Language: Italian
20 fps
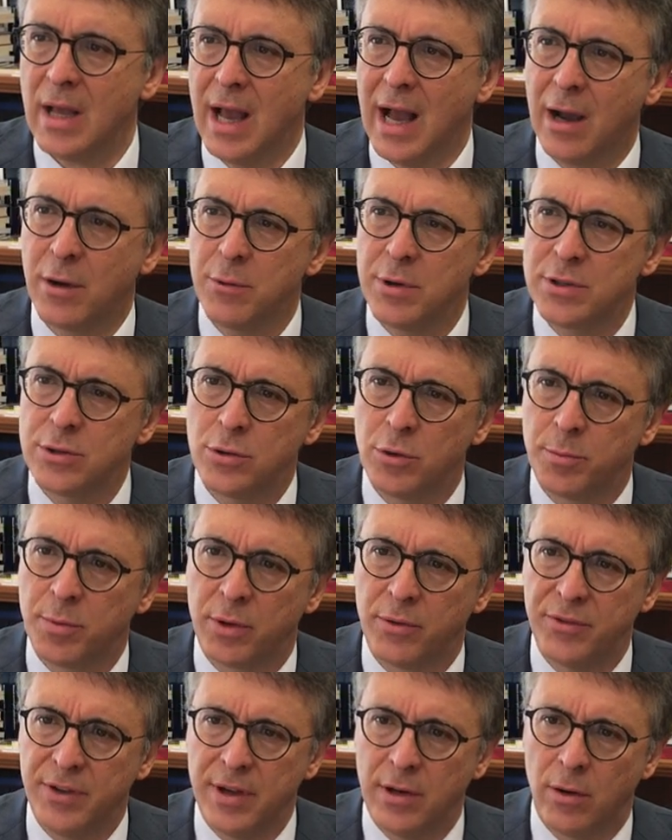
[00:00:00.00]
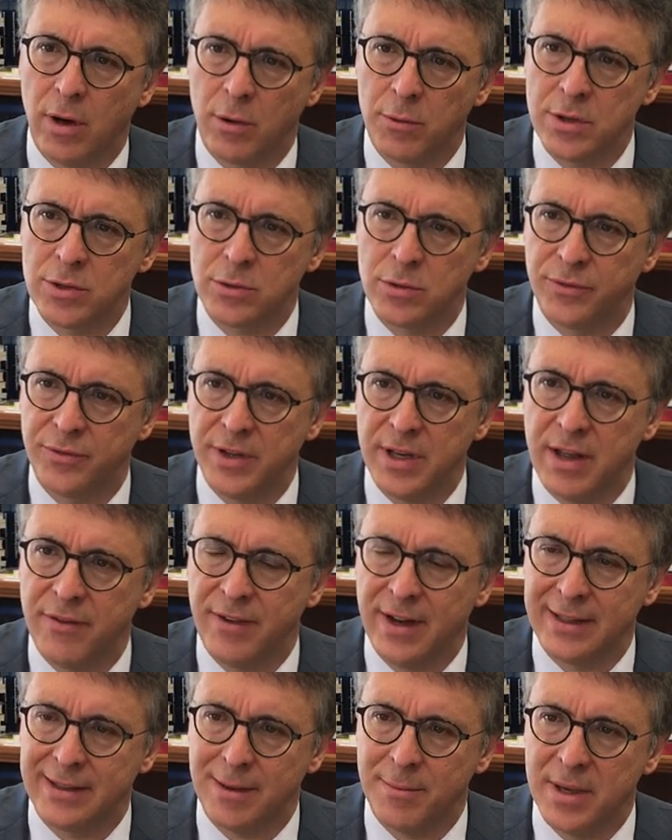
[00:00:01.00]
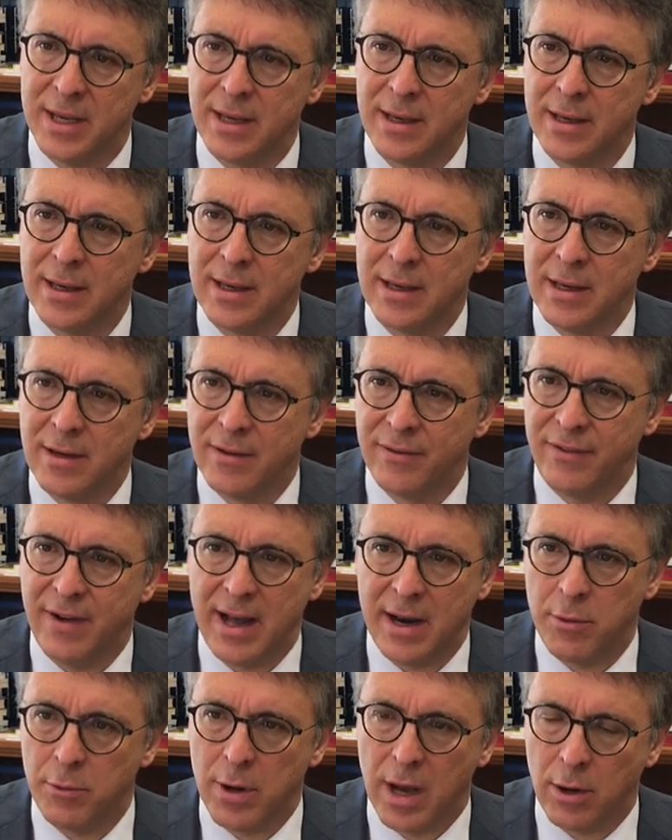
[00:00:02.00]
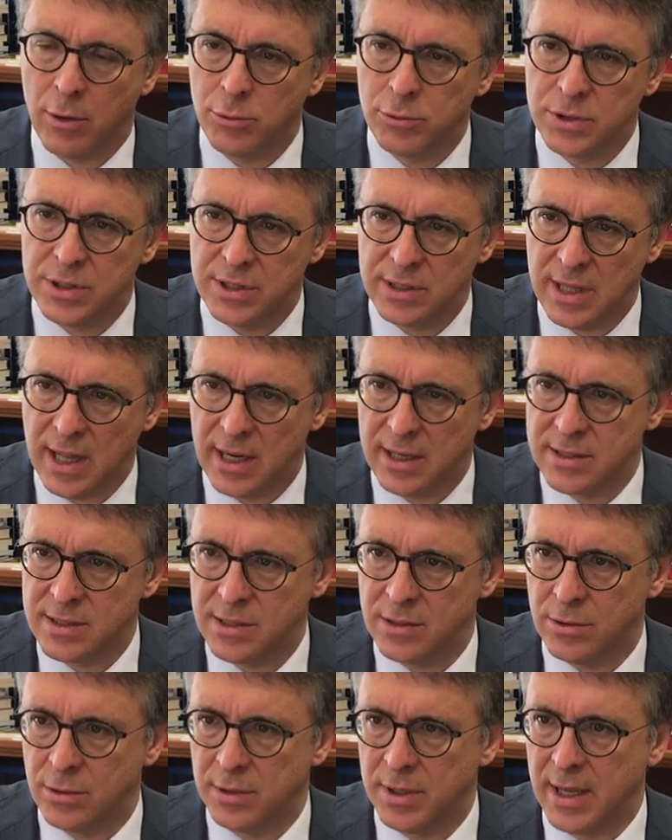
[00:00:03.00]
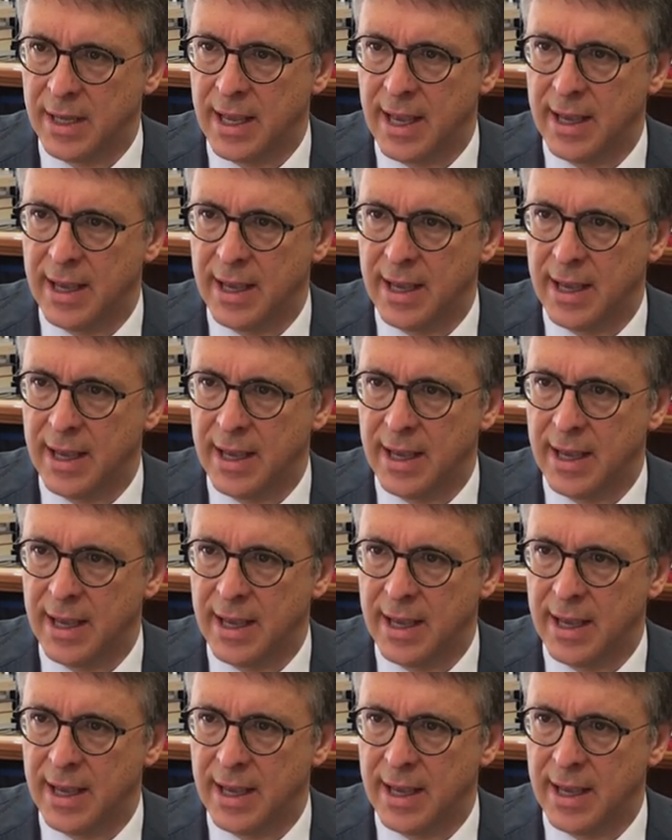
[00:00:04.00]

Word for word: A questo profilo, a questo fine fatemi fare una considerazione